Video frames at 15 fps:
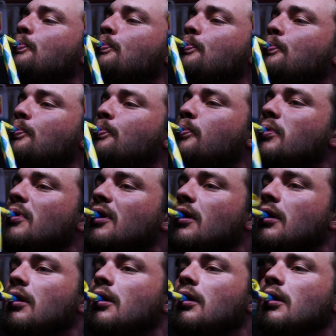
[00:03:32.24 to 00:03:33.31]
oui, oui, là, là,
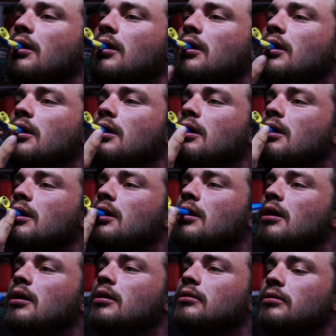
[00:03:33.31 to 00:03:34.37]
là, voilà.
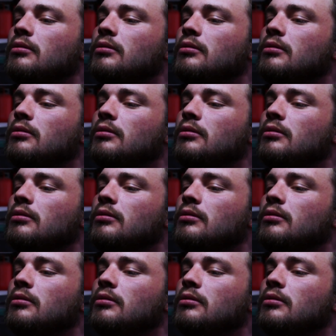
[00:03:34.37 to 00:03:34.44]
Là, comme